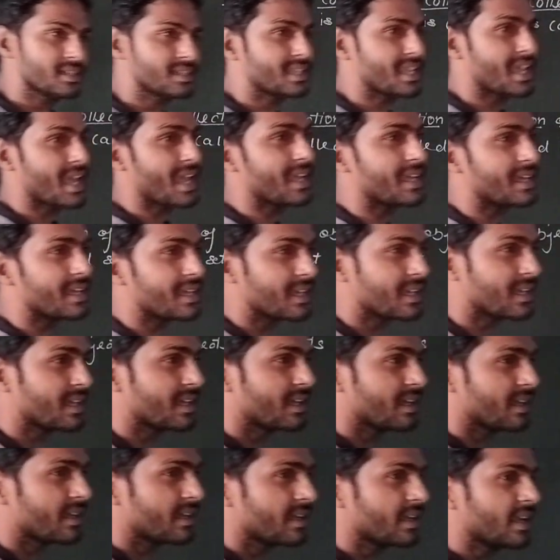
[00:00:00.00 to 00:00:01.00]
ये क्या है
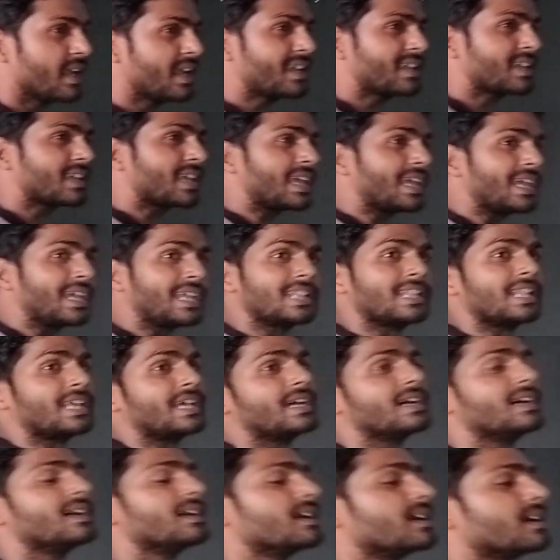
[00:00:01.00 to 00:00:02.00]
एक खेल
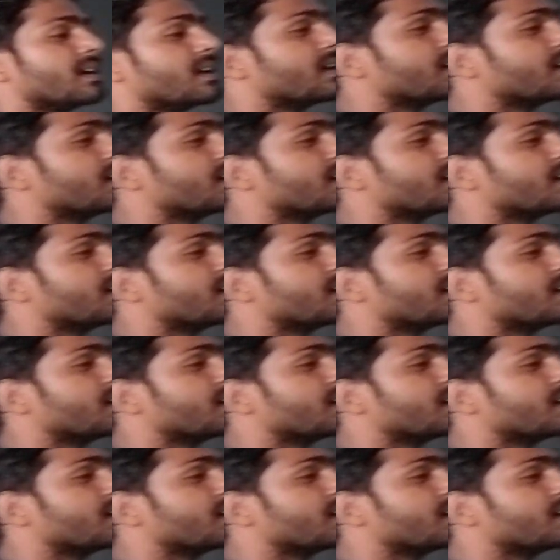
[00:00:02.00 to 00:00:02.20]
है